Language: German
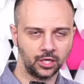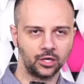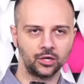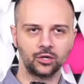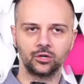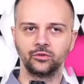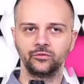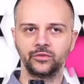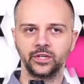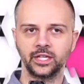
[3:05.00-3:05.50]

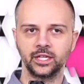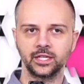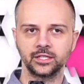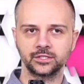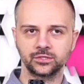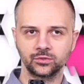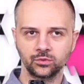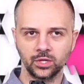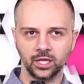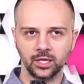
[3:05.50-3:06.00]
Und wenn er jetzt
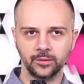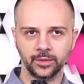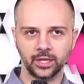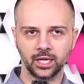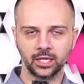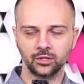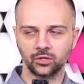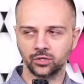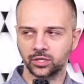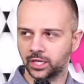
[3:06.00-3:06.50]
zugeben
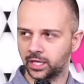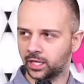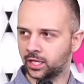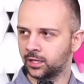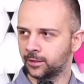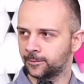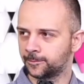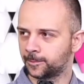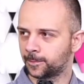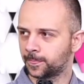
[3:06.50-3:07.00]
kann,
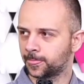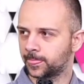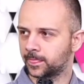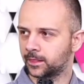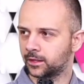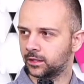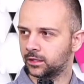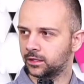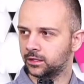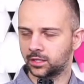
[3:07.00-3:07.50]
okay,
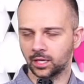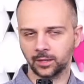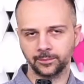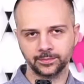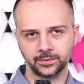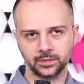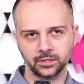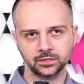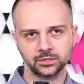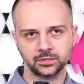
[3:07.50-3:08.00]
ich habe
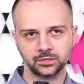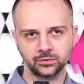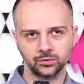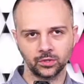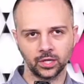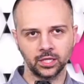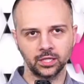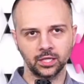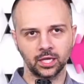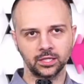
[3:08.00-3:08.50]
das
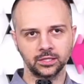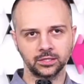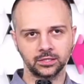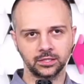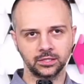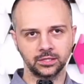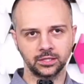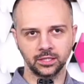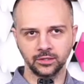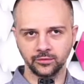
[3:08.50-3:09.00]
Duell halt
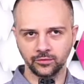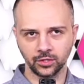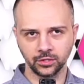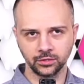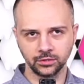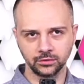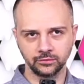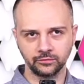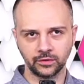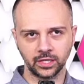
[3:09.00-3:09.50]
nicht
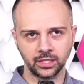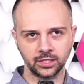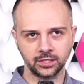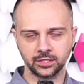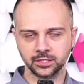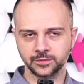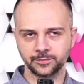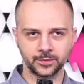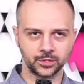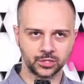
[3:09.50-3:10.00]
gewonnen, weil ich
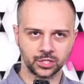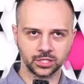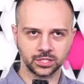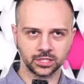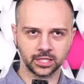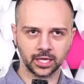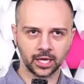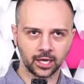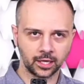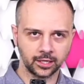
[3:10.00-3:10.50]
das
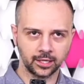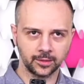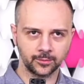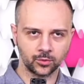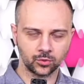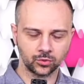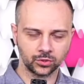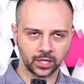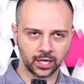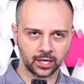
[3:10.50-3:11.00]
beschissene
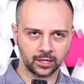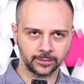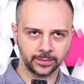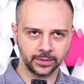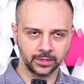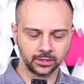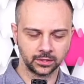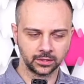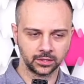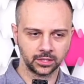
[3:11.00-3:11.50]
Angebot
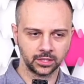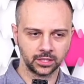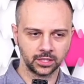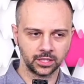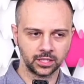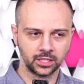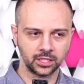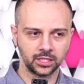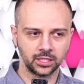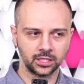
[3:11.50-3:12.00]
habe,
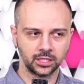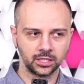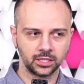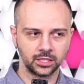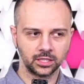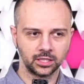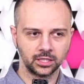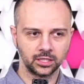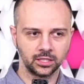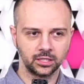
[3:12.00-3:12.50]

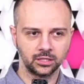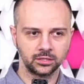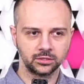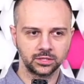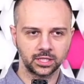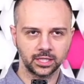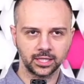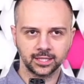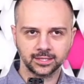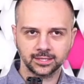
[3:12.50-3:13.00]

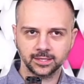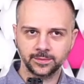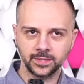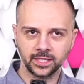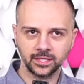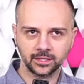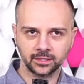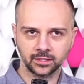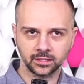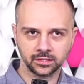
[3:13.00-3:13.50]
dann
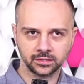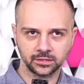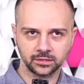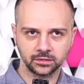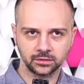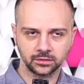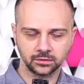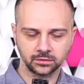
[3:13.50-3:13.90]
akzeptiert er das.